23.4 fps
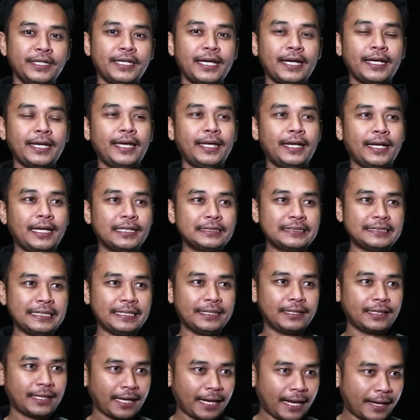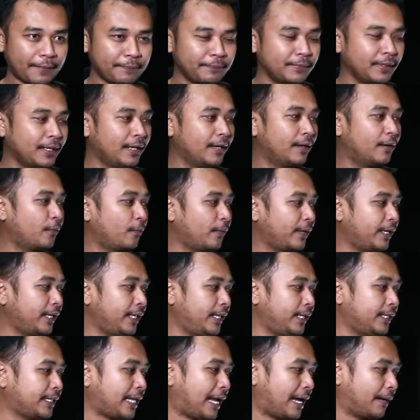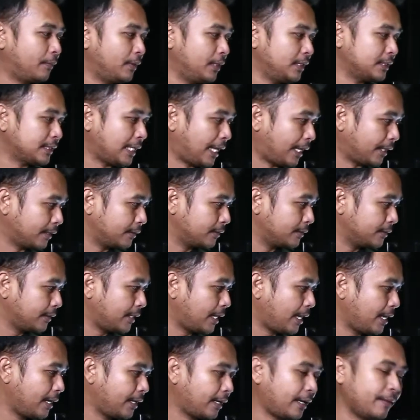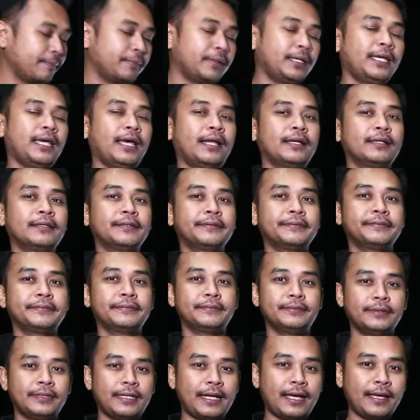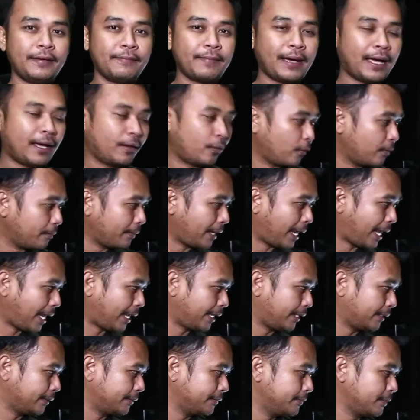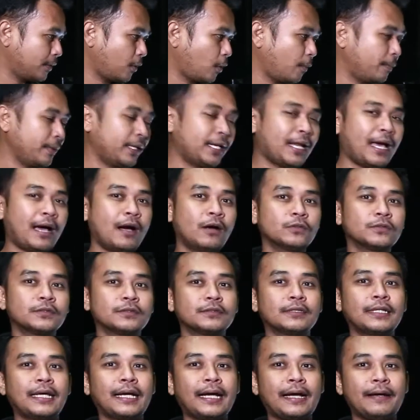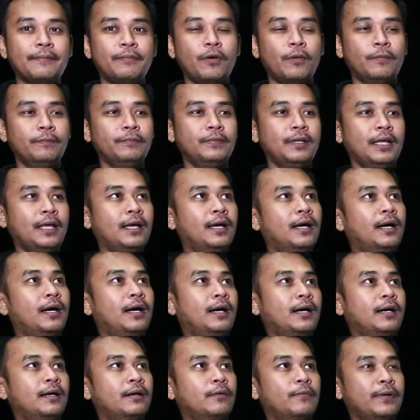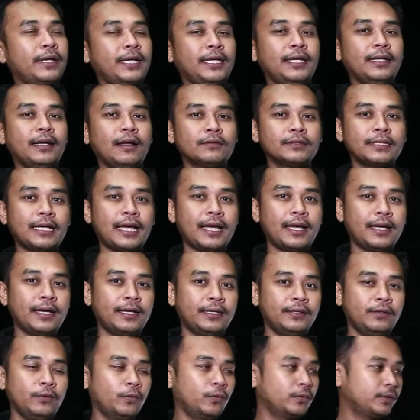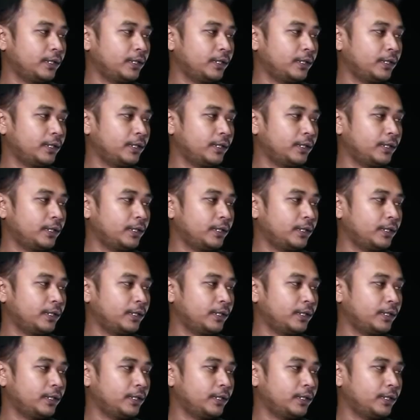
ทยาเขตลังสิตนะครับ วันนี้ทางบริษัทได้รับเกียรติให้มาร่วมงาน Open House นะครับผมวันนี้เราจะอยู่